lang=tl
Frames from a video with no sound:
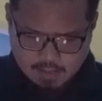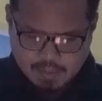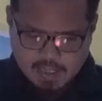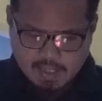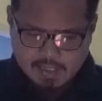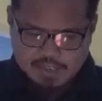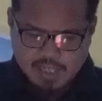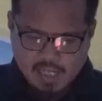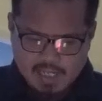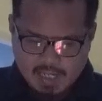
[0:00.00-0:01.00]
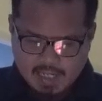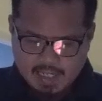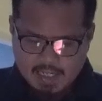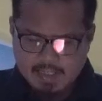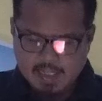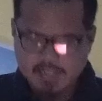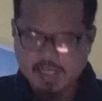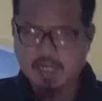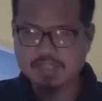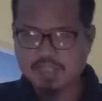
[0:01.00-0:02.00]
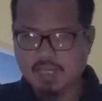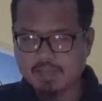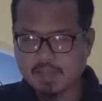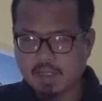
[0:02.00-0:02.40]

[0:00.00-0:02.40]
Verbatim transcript: Walir rijali alayhin na daraja.